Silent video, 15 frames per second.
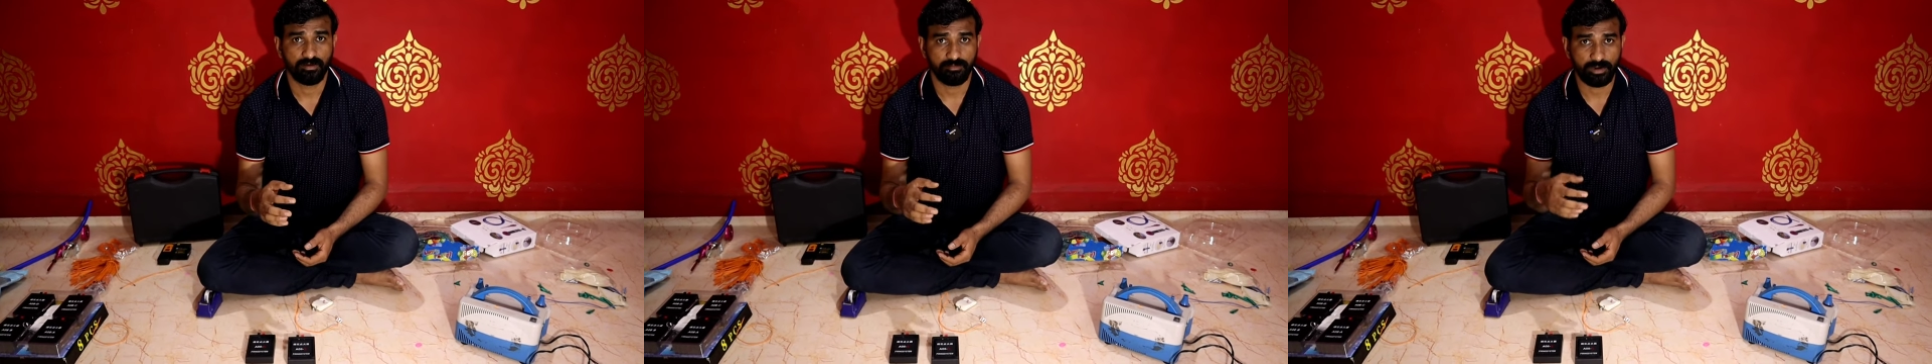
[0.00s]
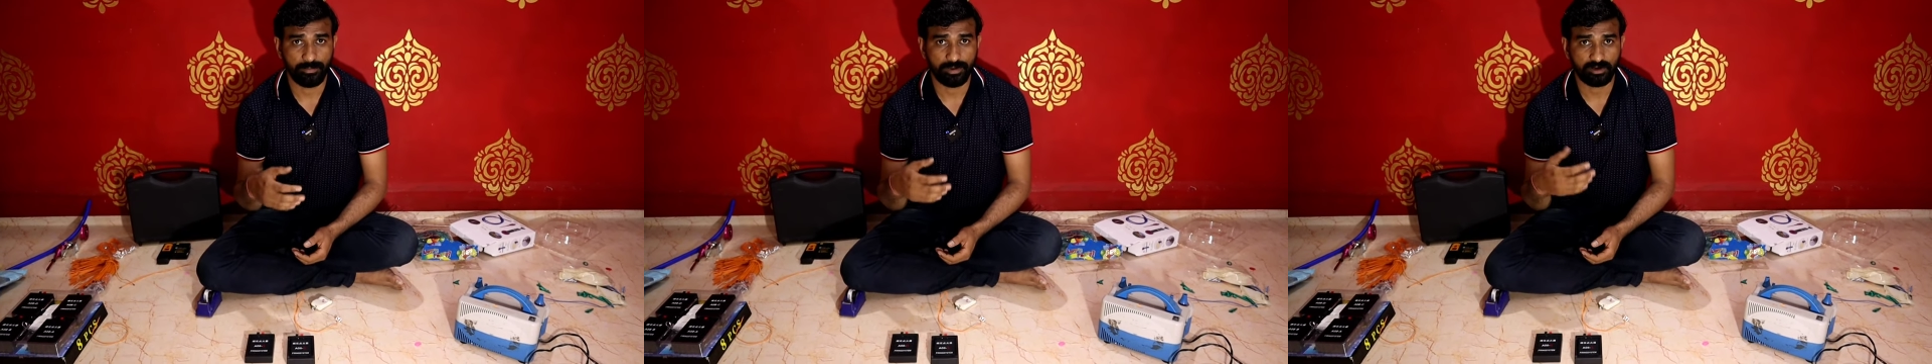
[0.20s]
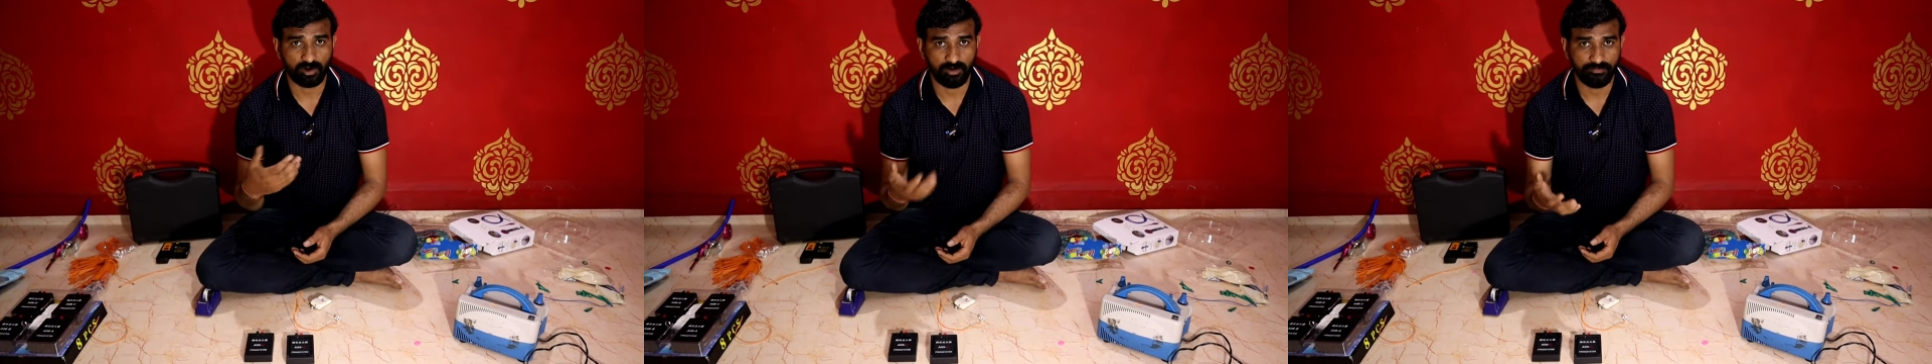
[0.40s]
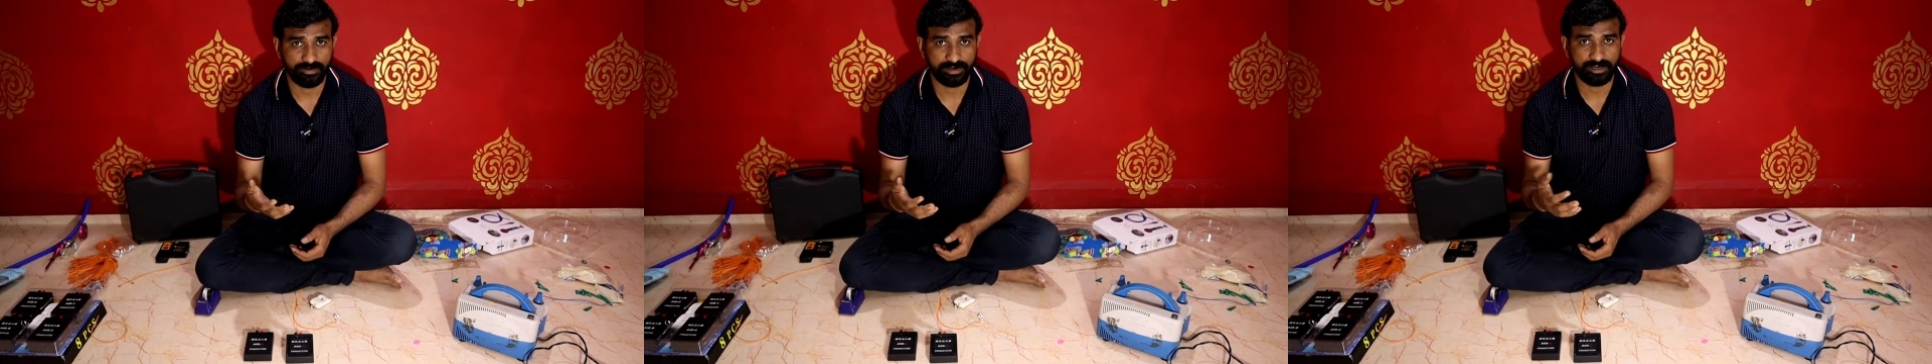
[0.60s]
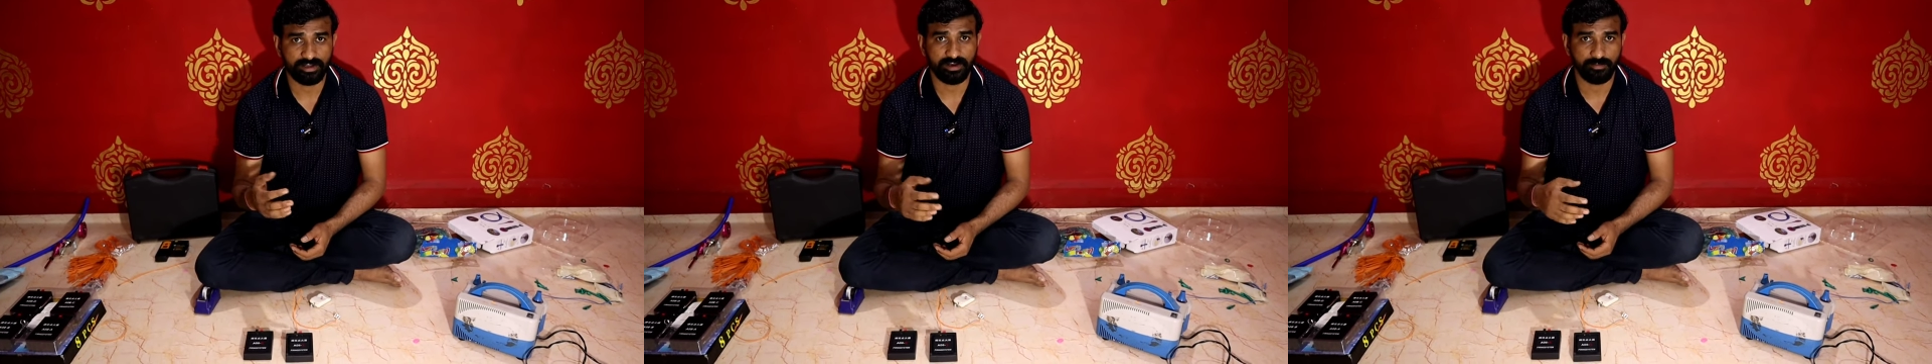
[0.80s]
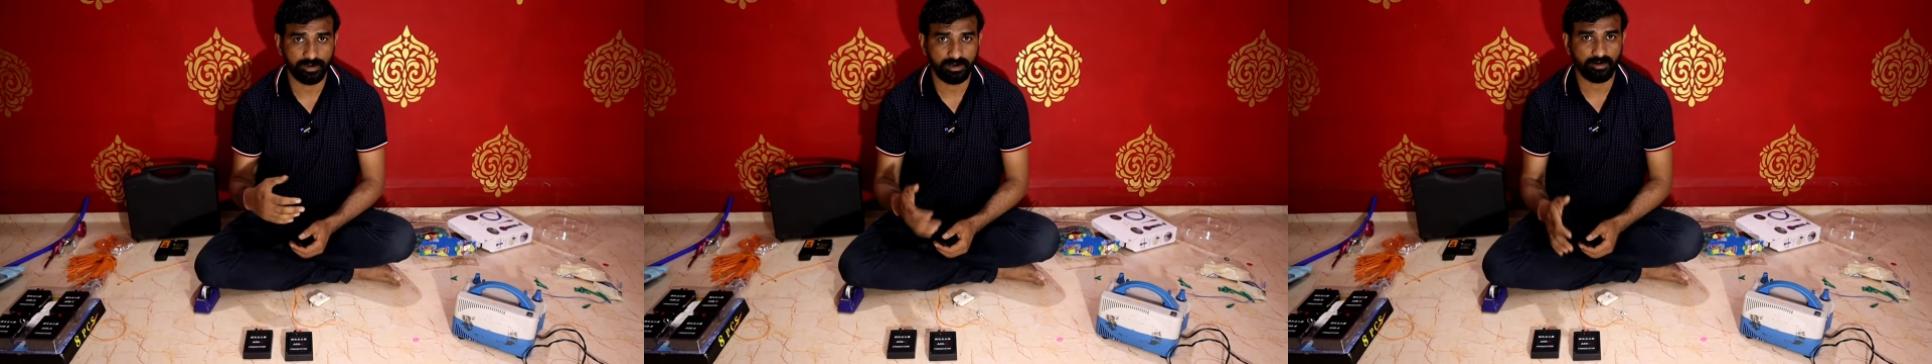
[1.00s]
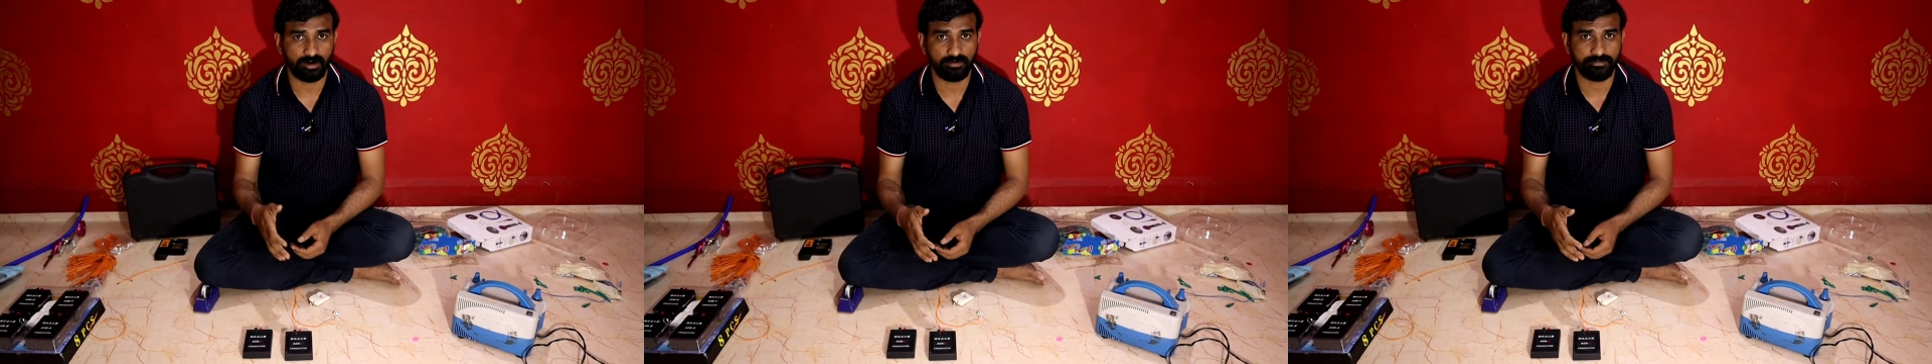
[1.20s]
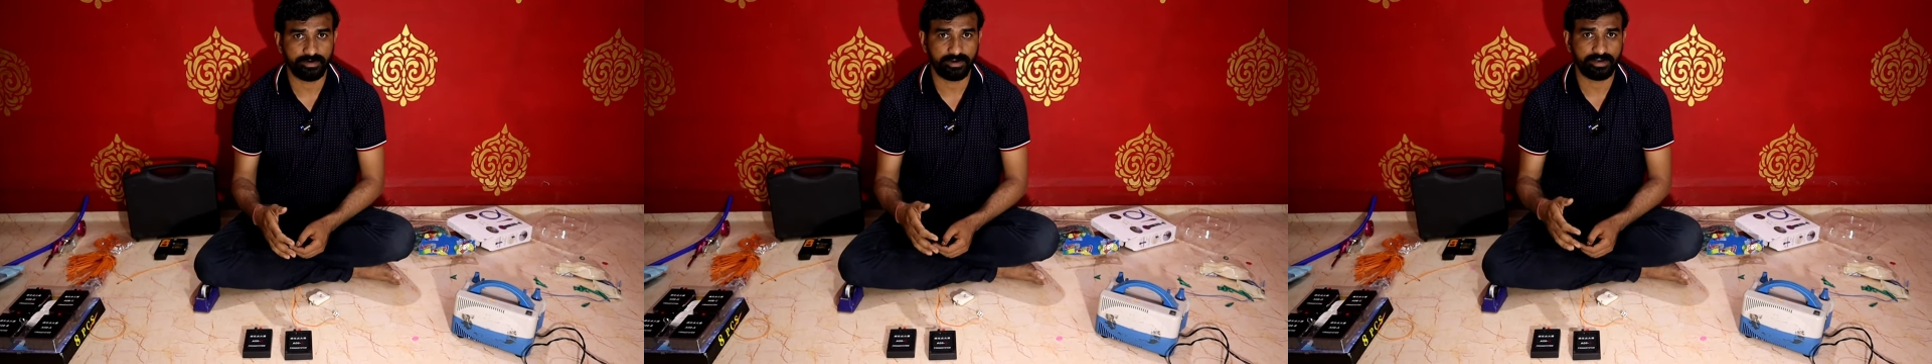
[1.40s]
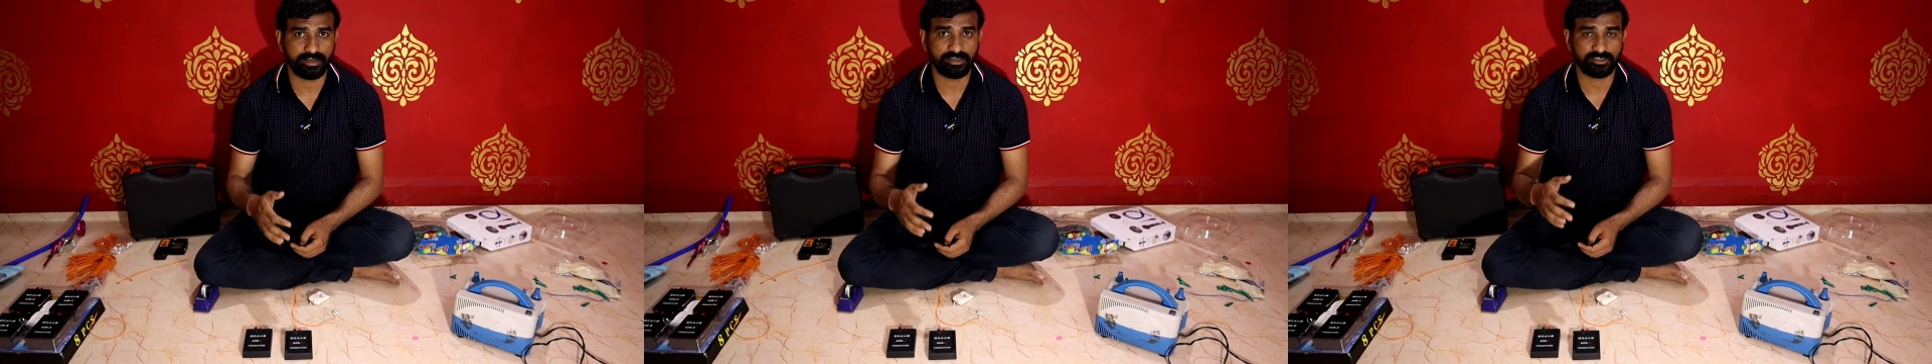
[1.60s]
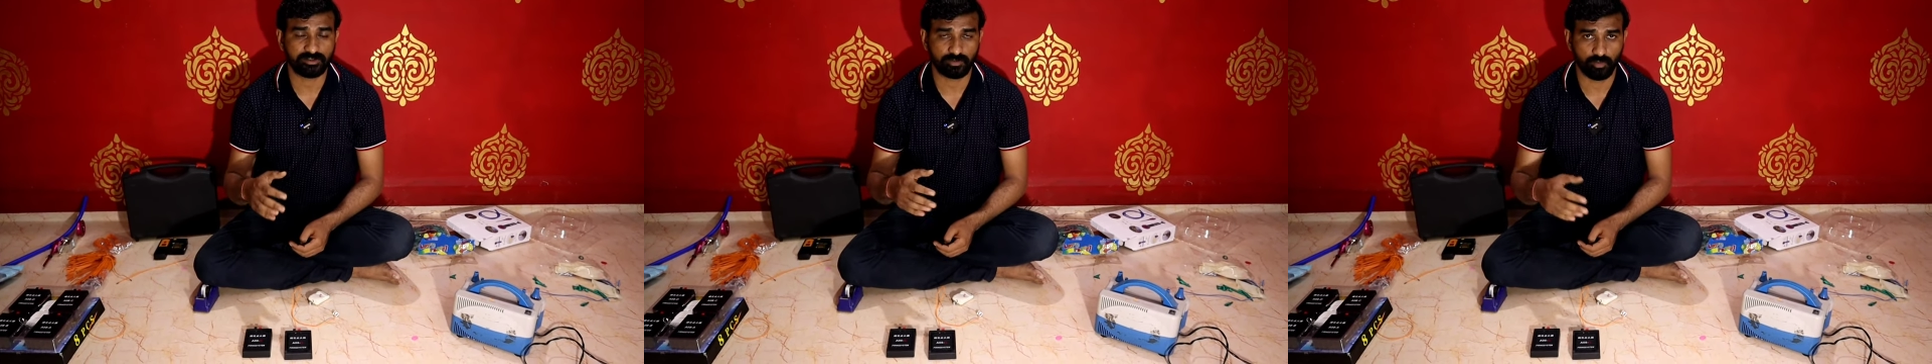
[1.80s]
पेपर कॉन्फेटी रिबन
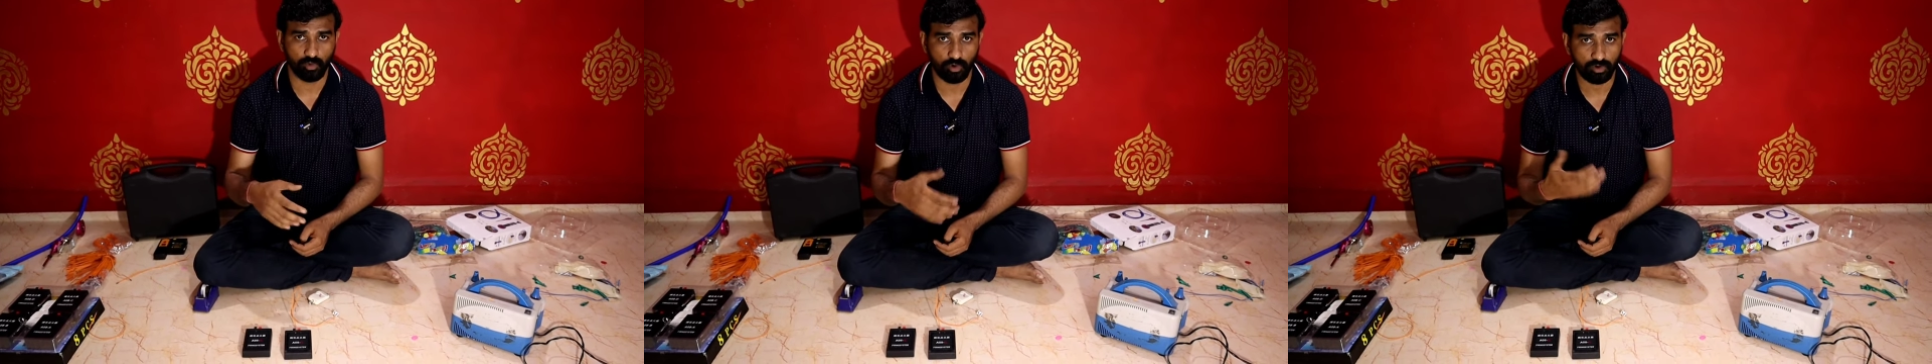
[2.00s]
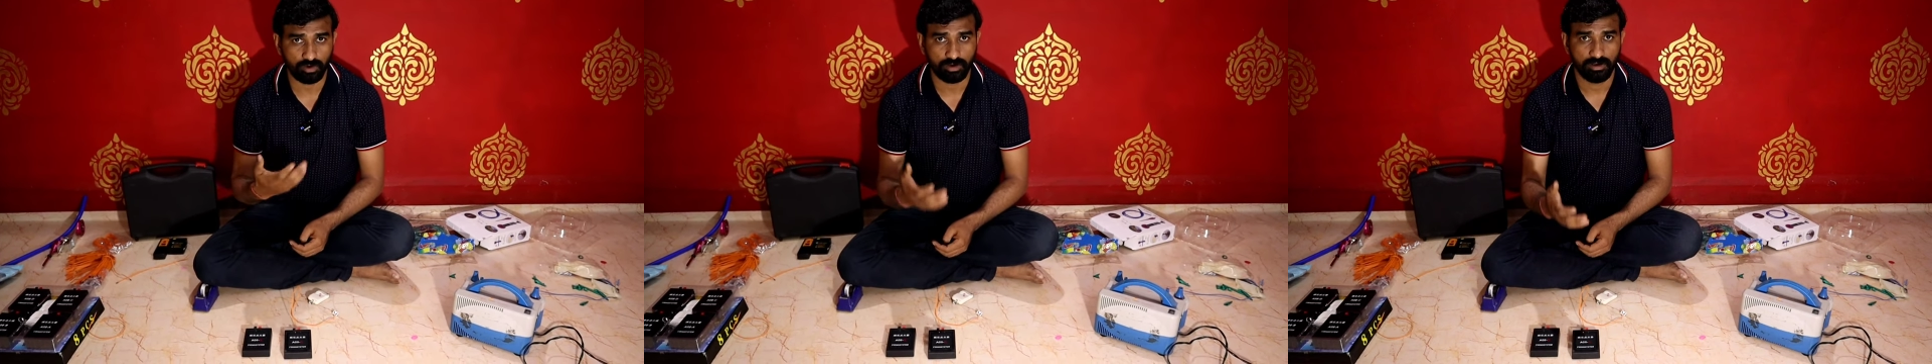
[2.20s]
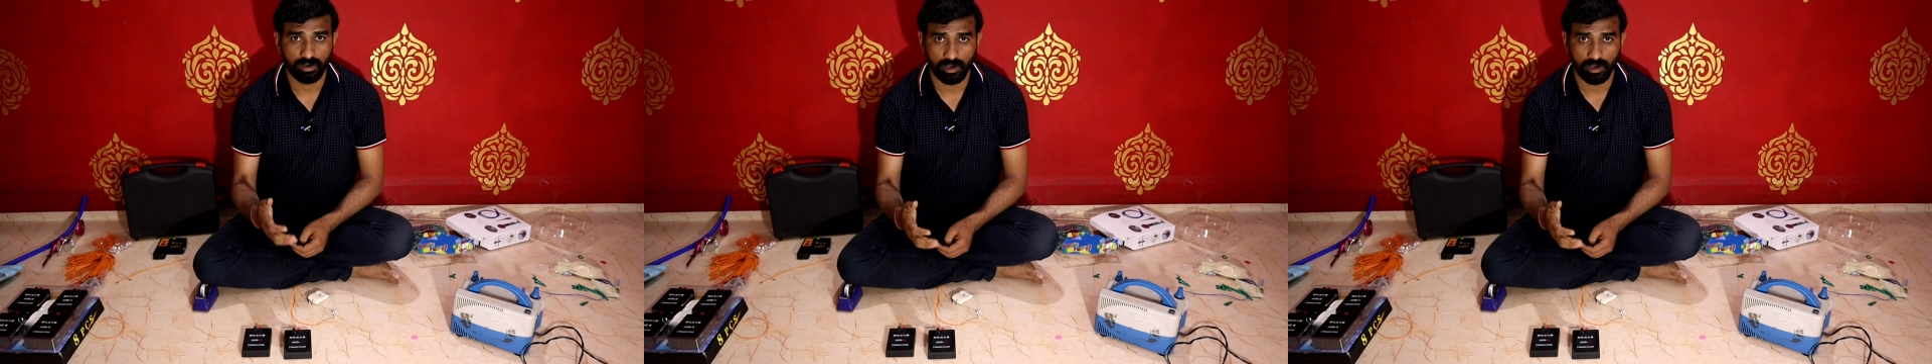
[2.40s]
कॉन्फेटी स्मोक